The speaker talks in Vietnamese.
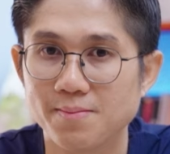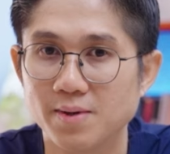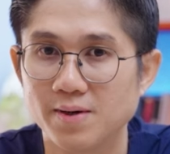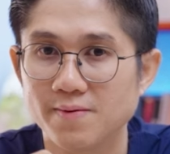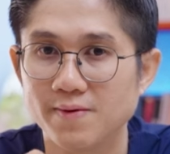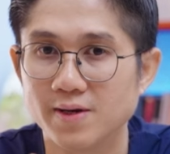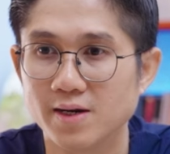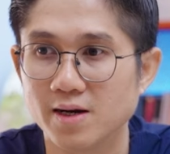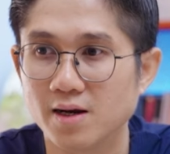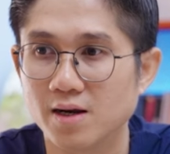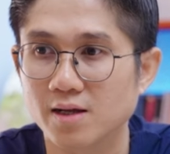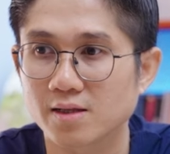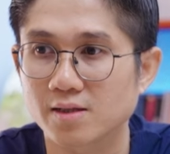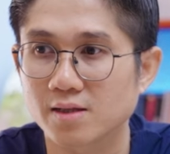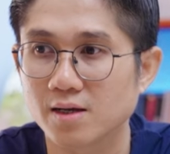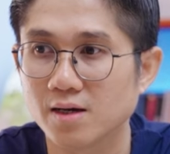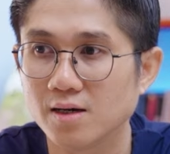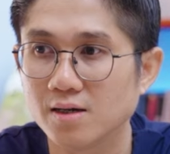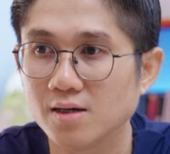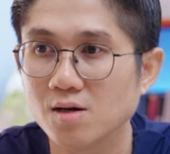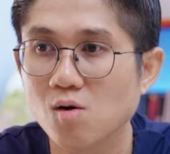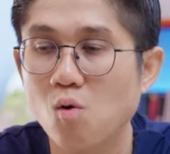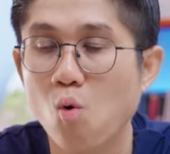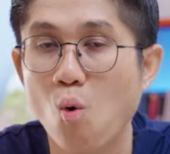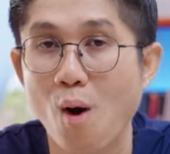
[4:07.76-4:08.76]
Bởi vì đó là
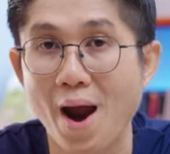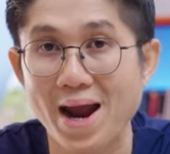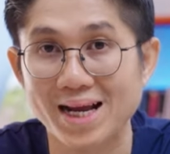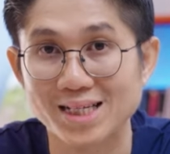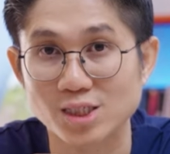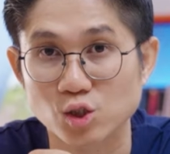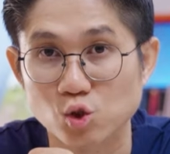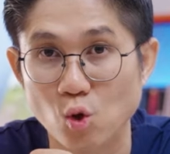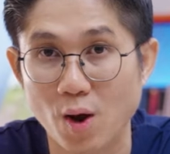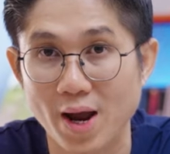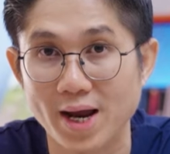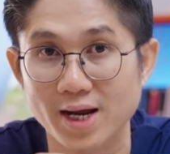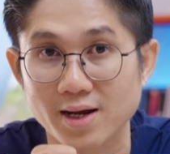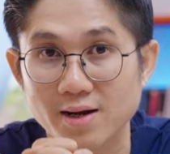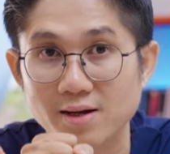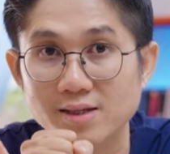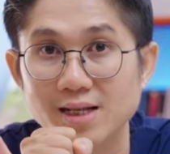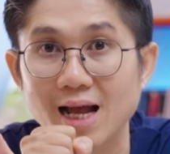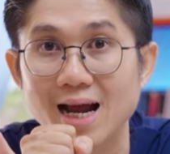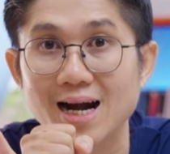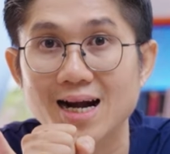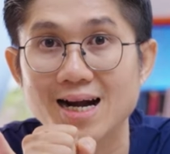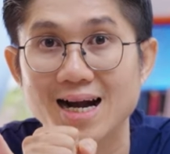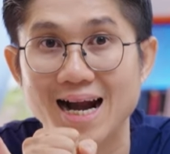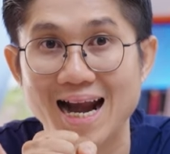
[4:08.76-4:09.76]
thứ hoàn toàn có
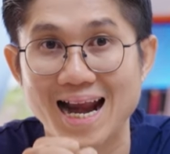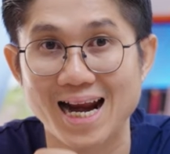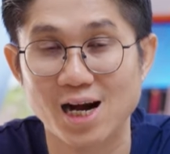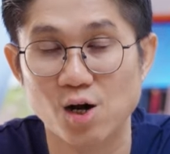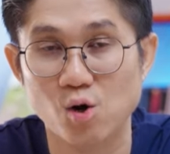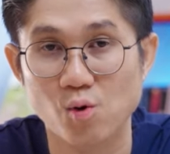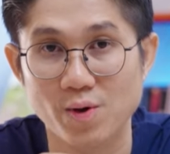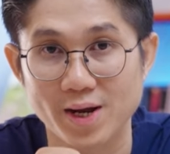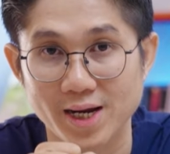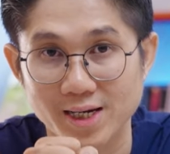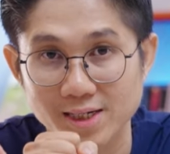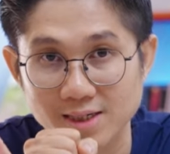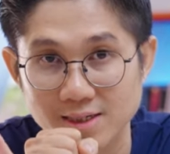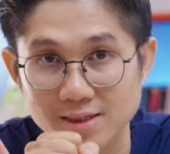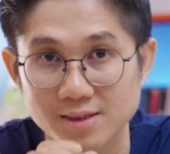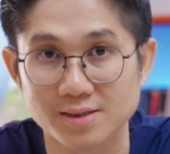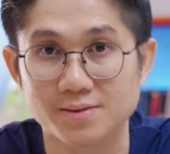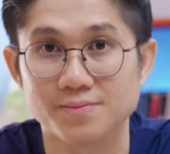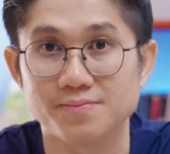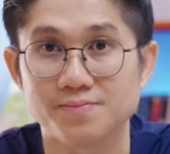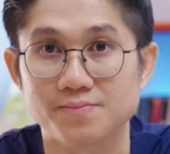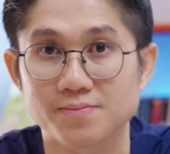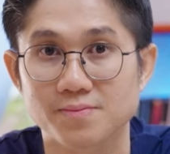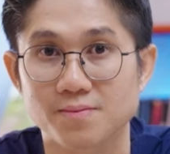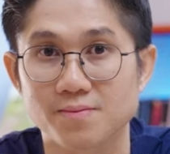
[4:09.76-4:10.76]
thể rèn luyện được.
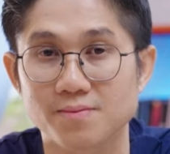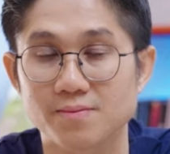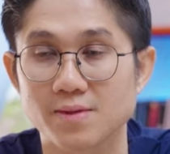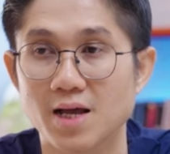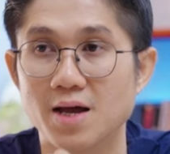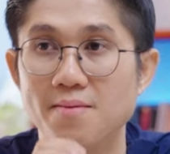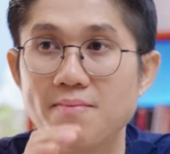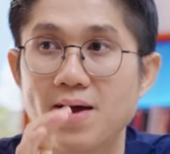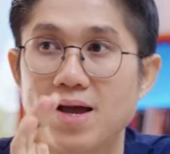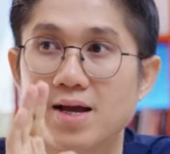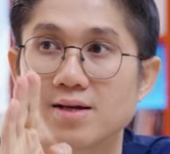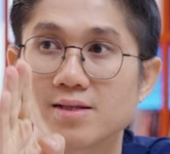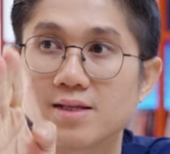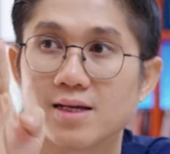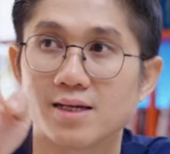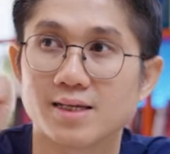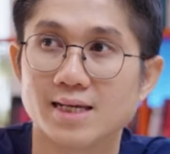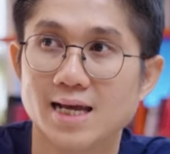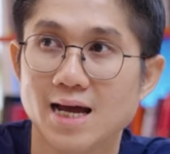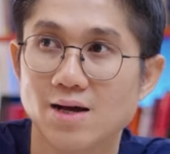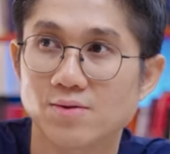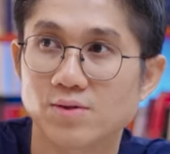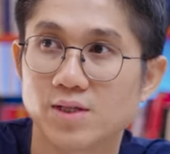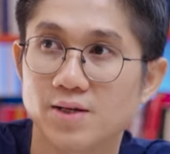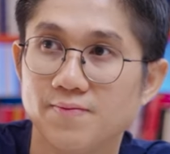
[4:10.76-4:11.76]
Để bạn có thể
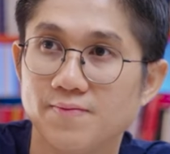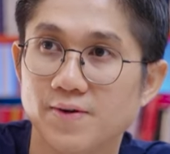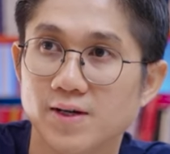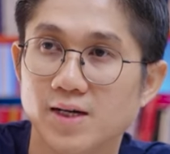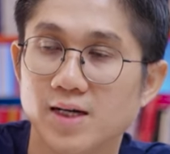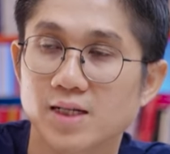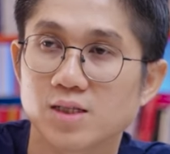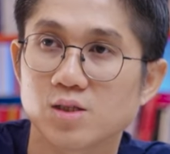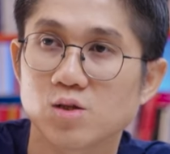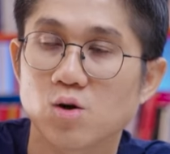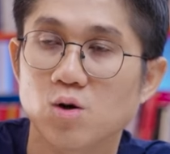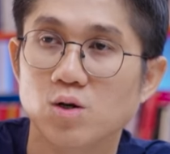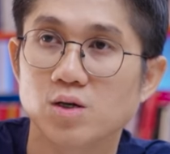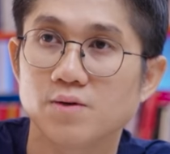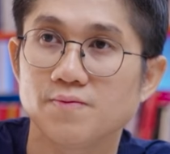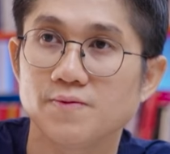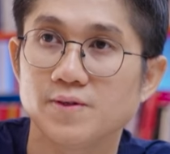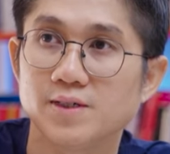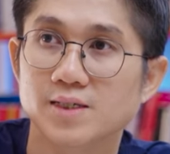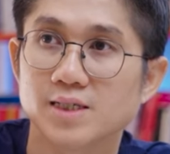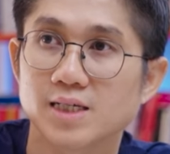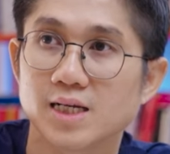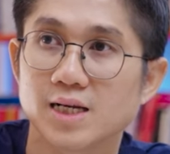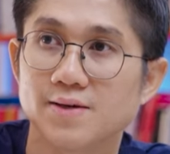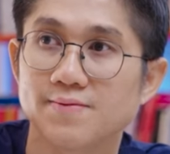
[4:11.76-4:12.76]
giao tiếp và kết nối được với
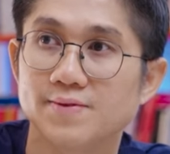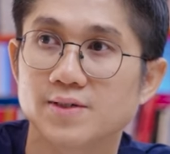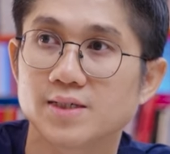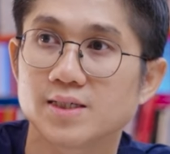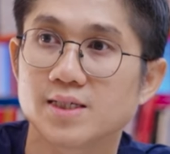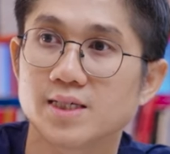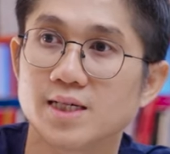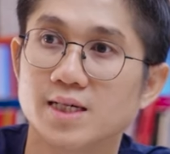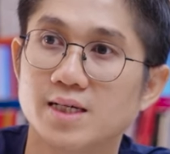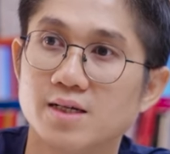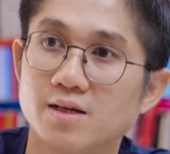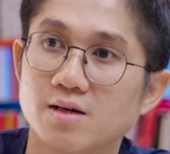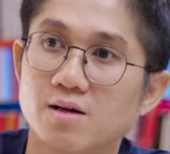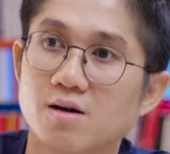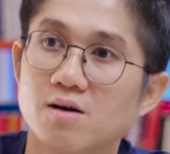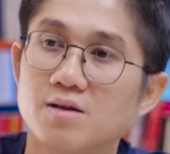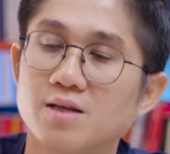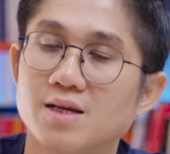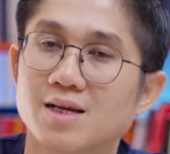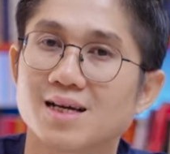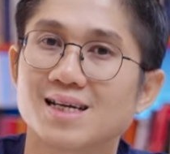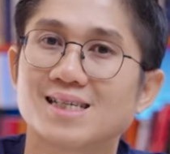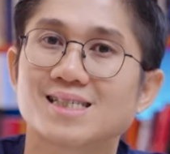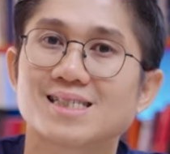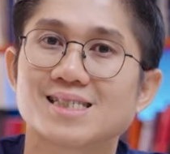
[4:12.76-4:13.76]
người này người kia, nó có
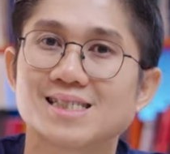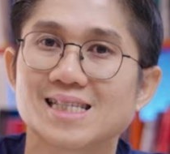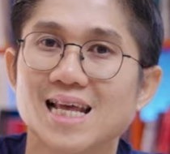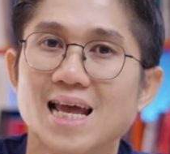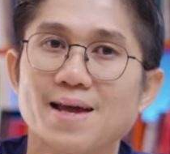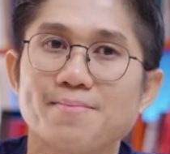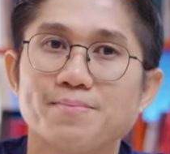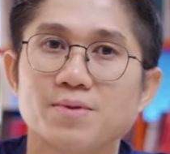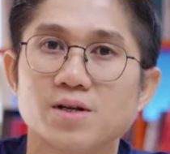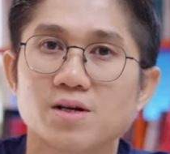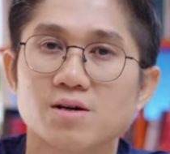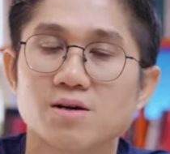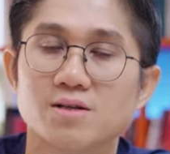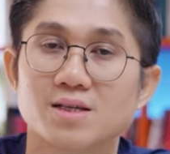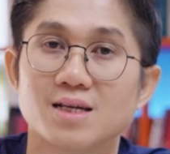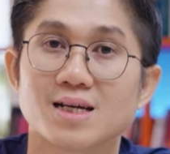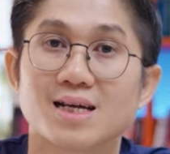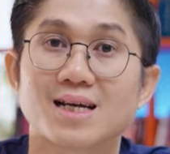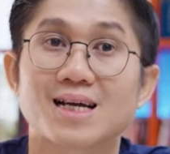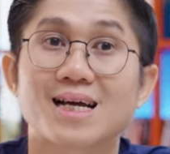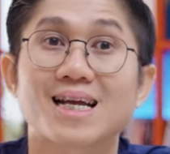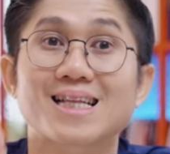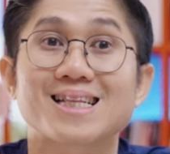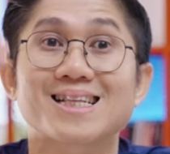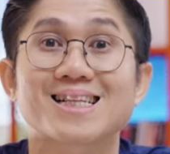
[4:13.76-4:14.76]
những cái step, nó có những
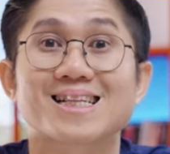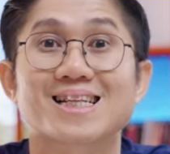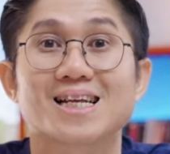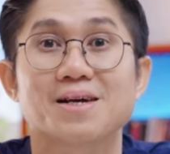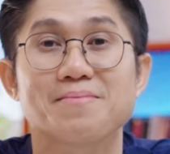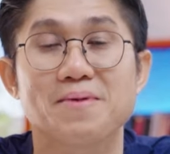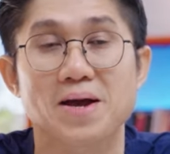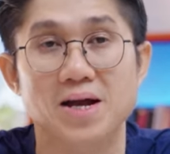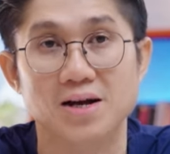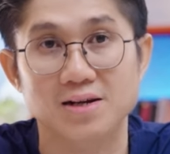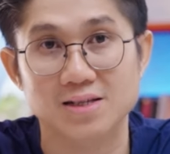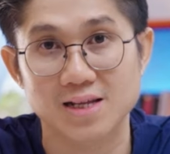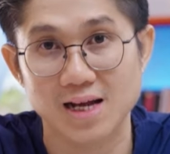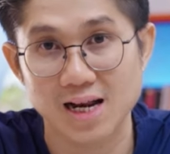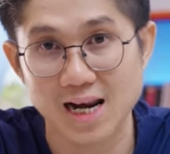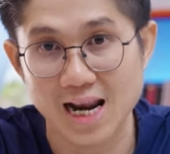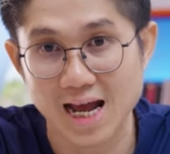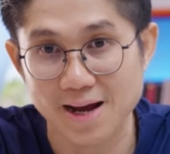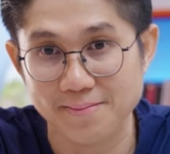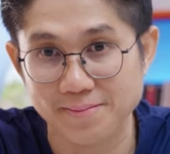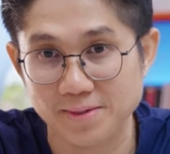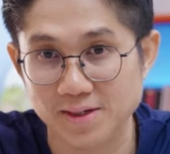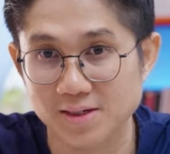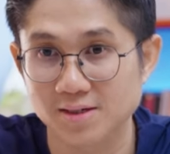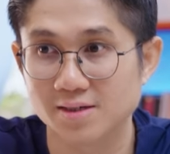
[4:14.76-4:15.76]
cách để bạn có thể làm